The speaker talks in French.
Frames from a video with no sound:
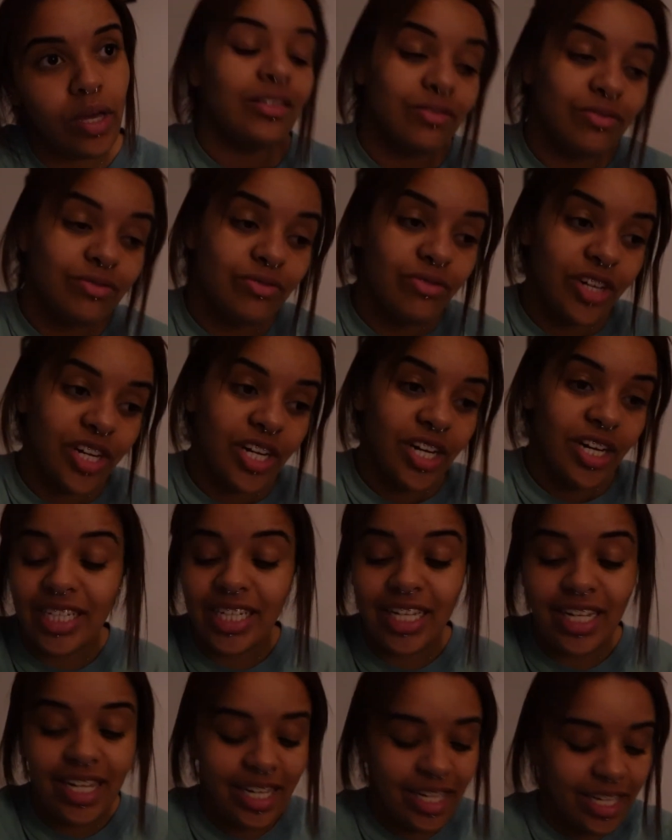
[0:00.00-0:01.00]
Donc voilà,
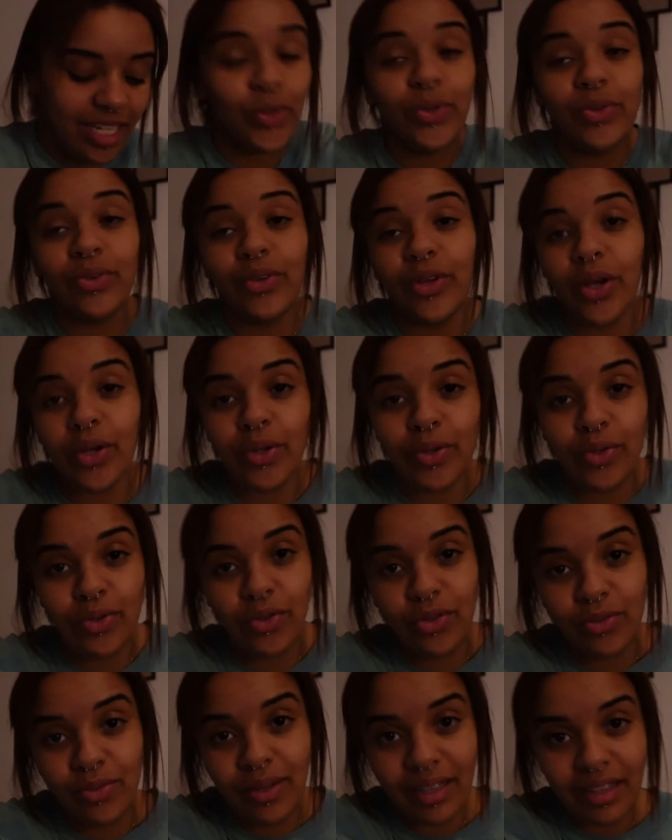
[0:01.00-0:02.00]
il est 1h02
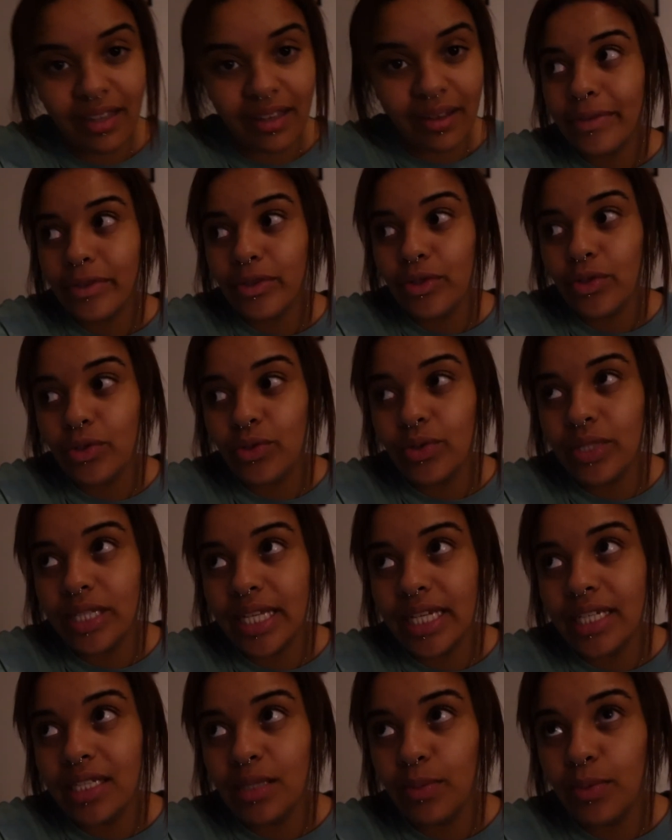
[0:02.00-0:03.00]
du matin, je suis
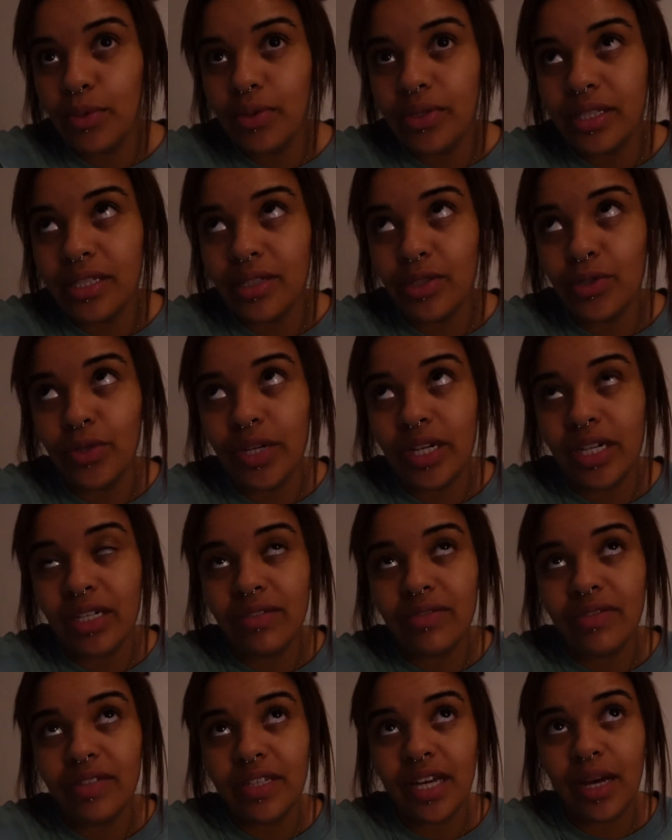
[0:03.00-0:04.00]
explosée, je suis
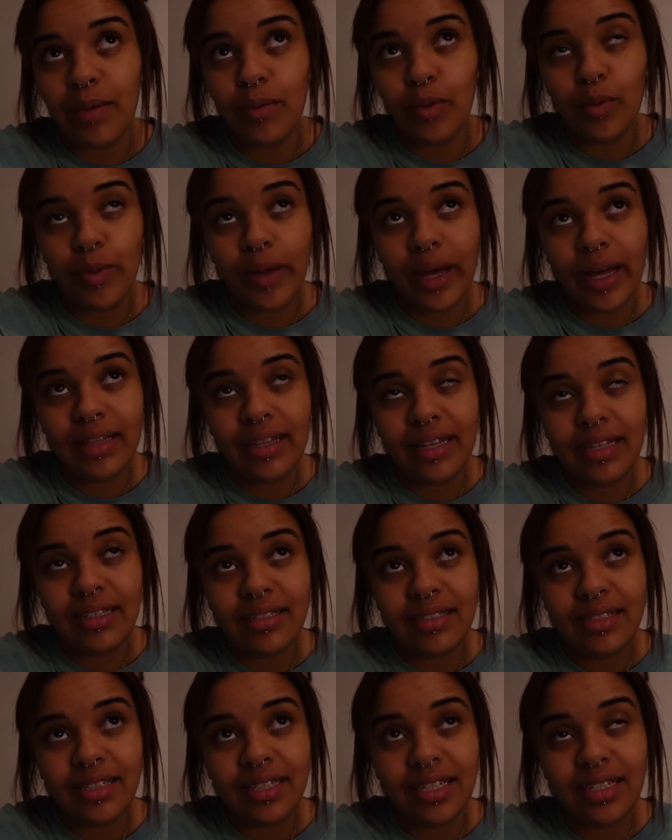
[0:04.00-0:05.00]
arrivée à
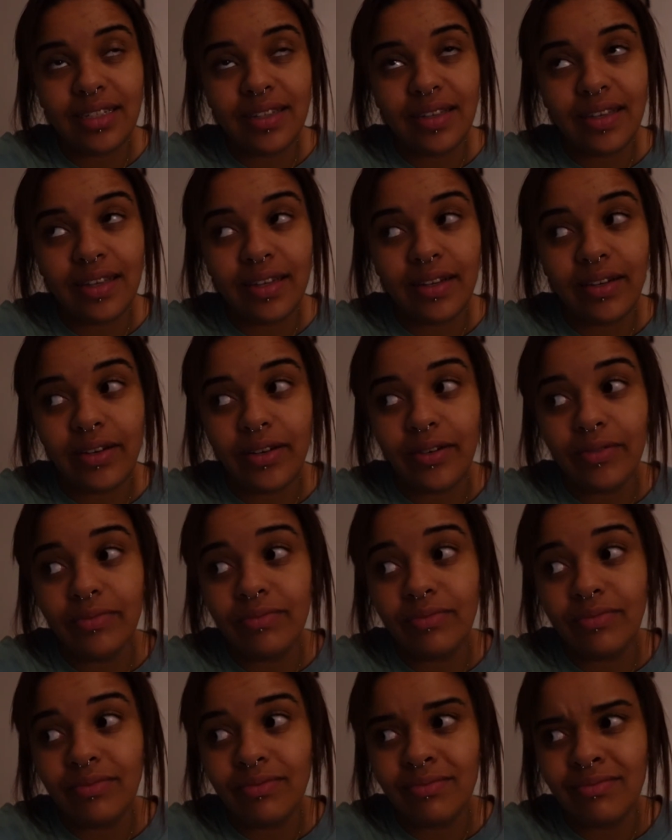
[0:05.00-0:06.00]
Montparnasse, il était
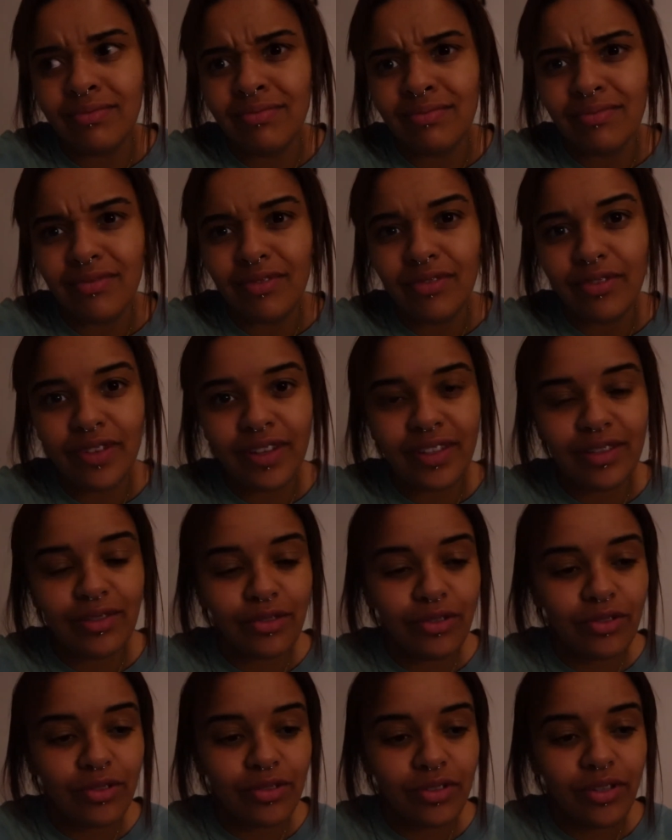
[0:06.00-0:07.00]

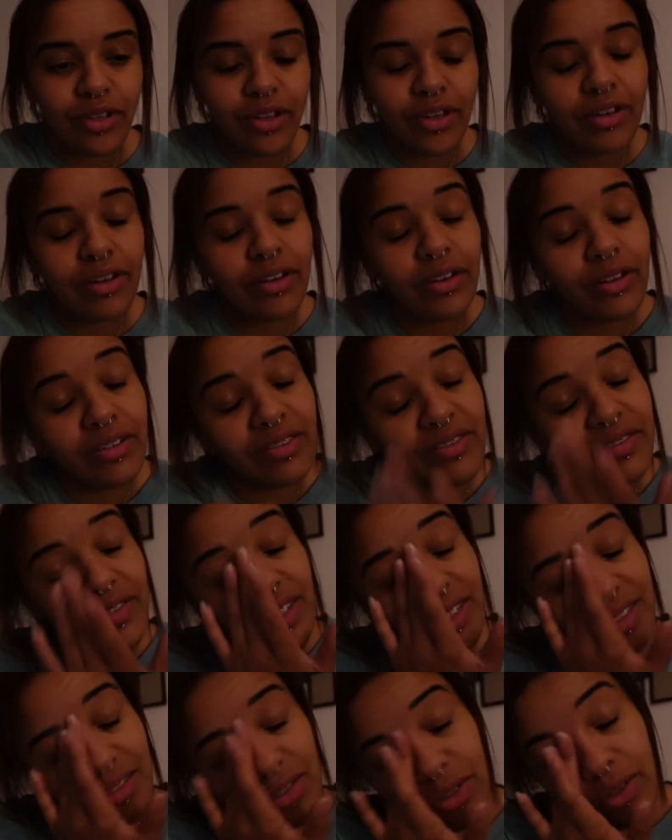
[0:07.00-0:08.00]

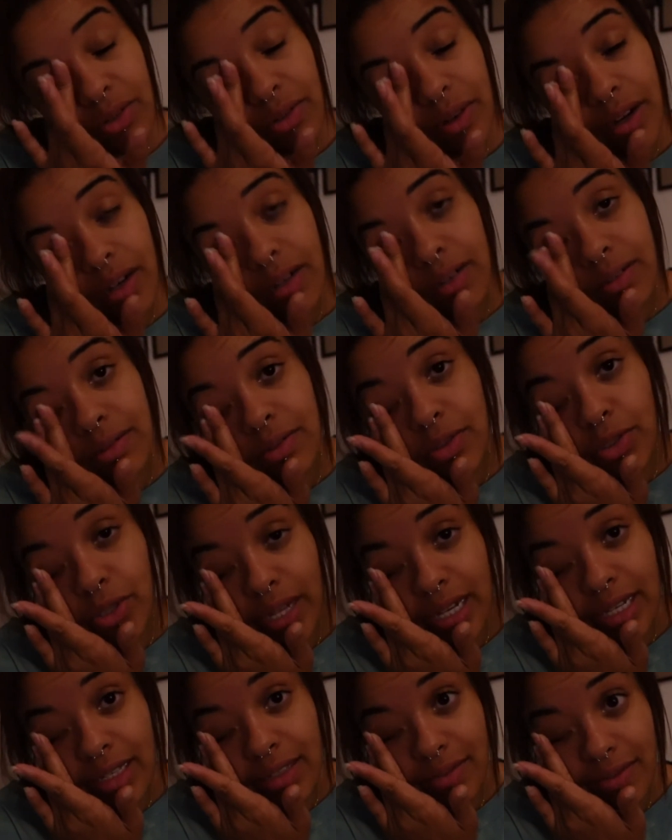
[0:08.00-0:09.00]
22h20 je crois, je suis
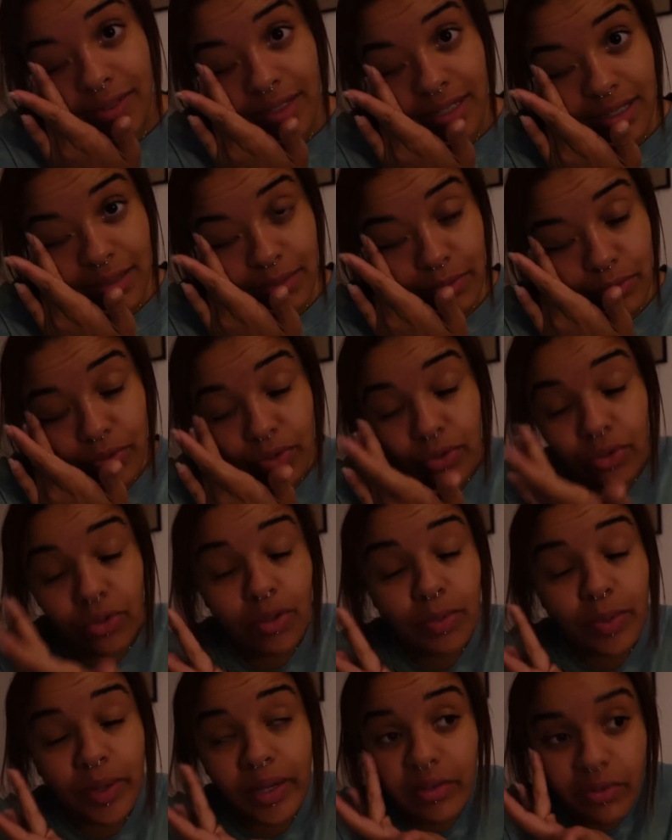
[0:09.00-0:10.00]
arrivée plus tôt
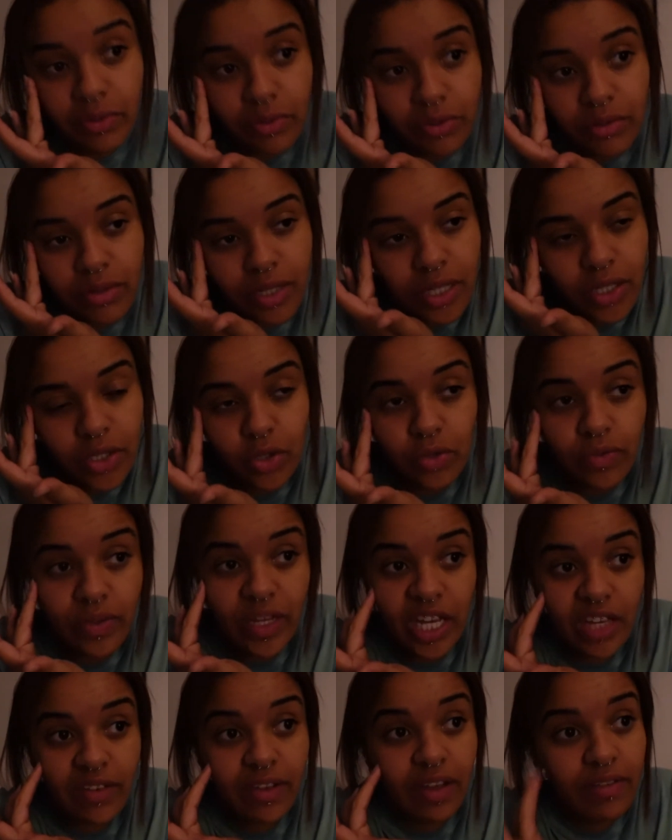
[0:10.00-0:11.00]
que prévu, je vais
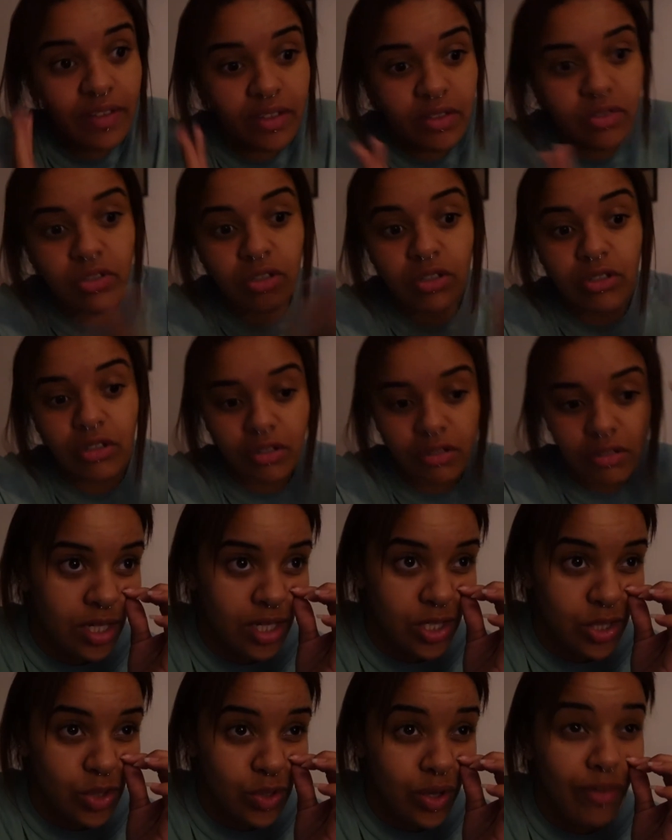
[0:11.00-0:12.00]
arriver à 20h30.
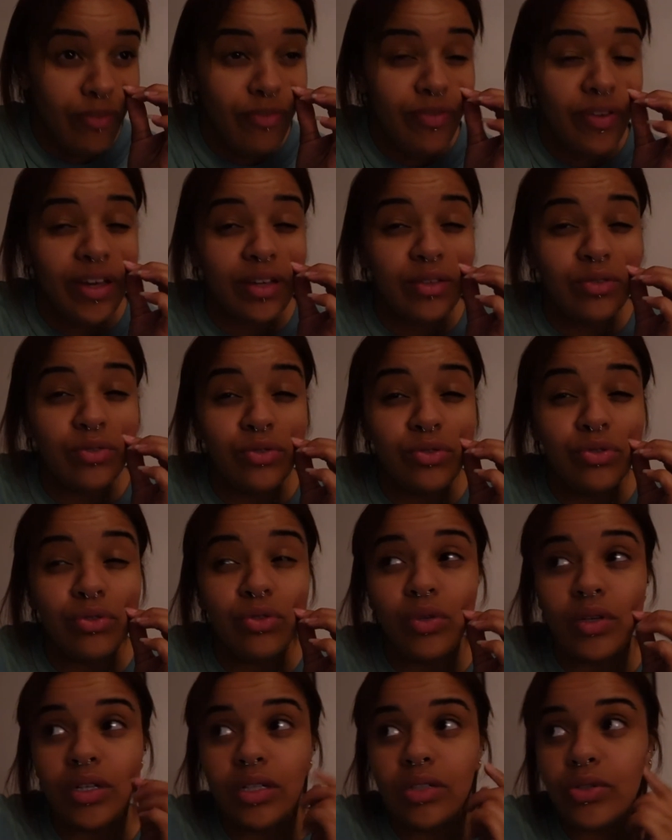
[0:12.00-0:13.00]
Je dois faire
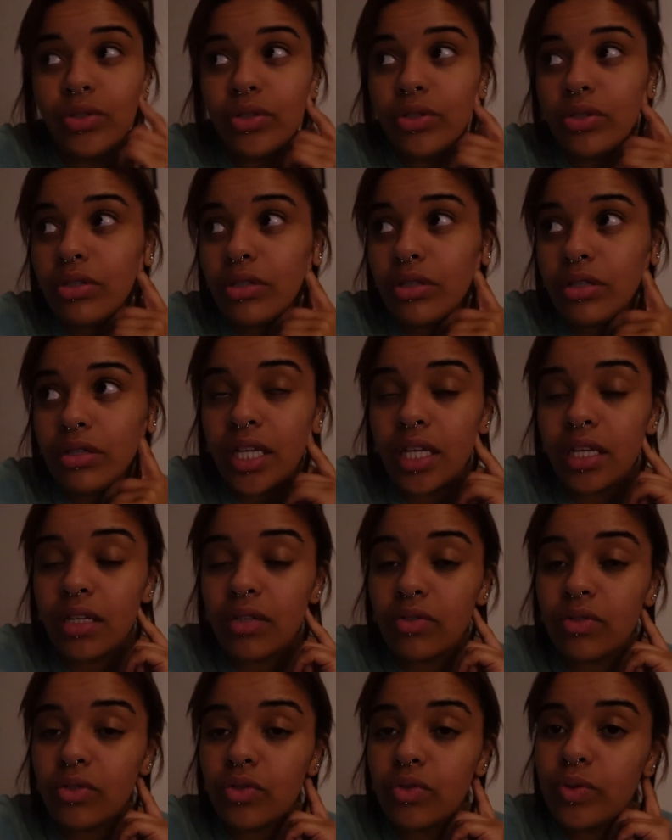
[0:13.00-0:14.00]
2-3 trucs et
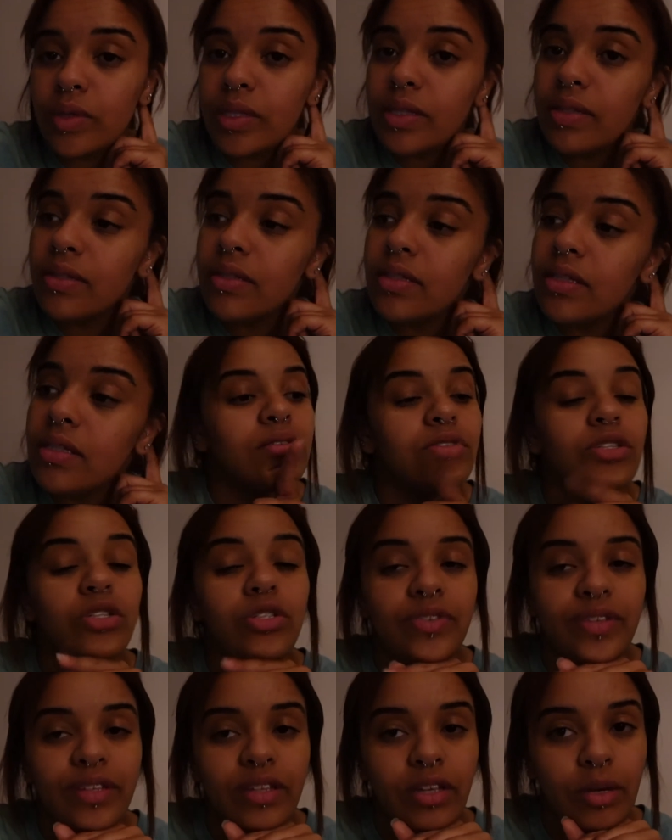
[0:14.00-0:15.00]
ensuite
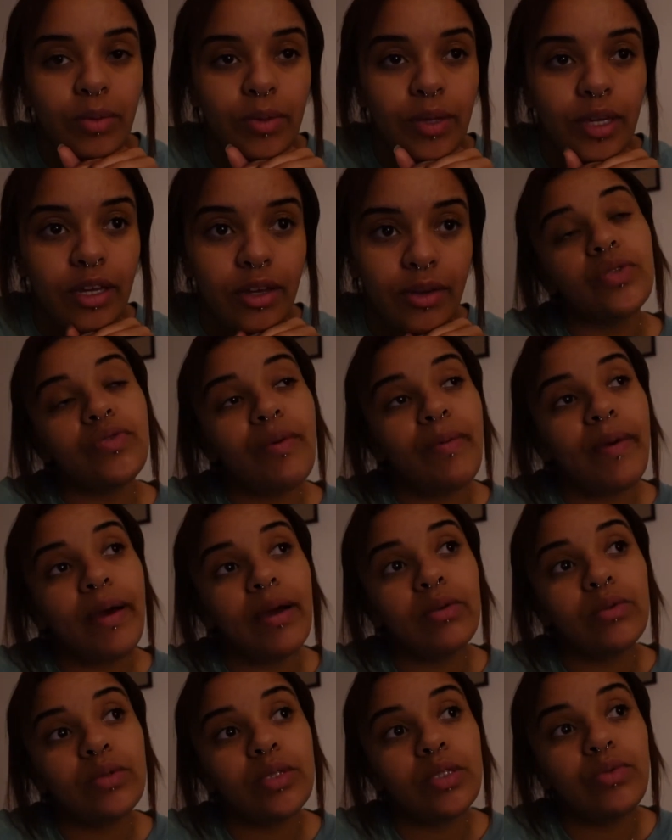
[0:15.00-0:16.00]
je vais dormir. Je vais pas
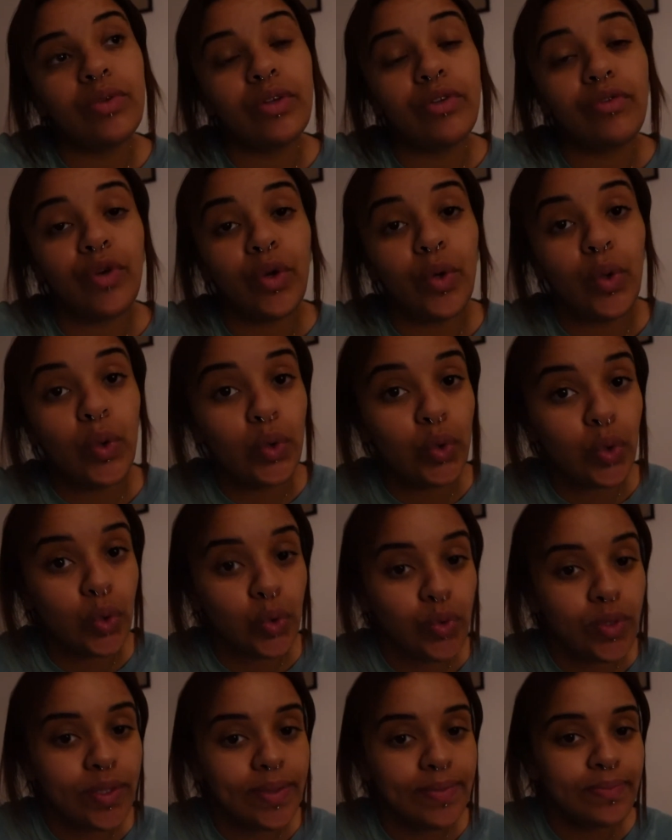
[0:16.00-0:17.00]
continuer le vlog
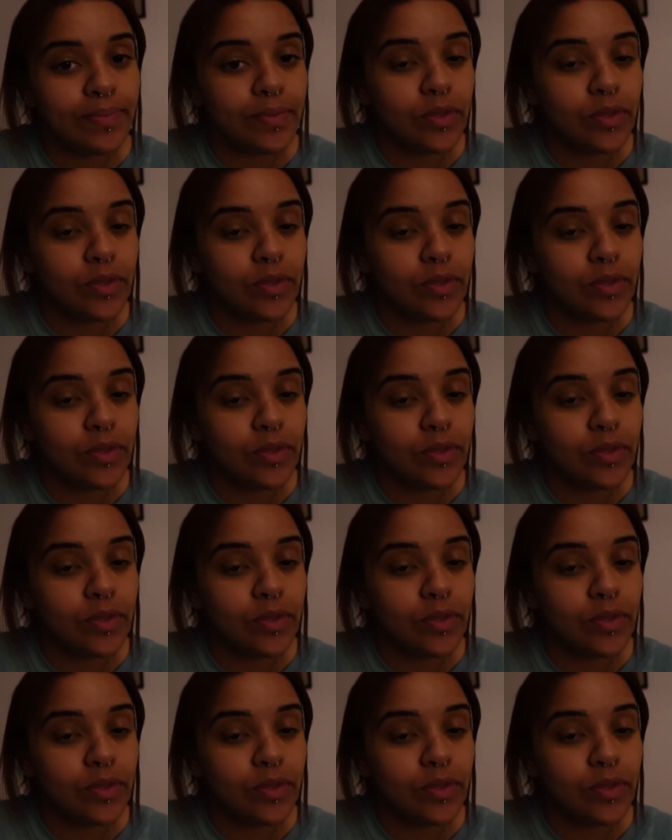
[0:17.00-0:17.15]
aujourd'hui.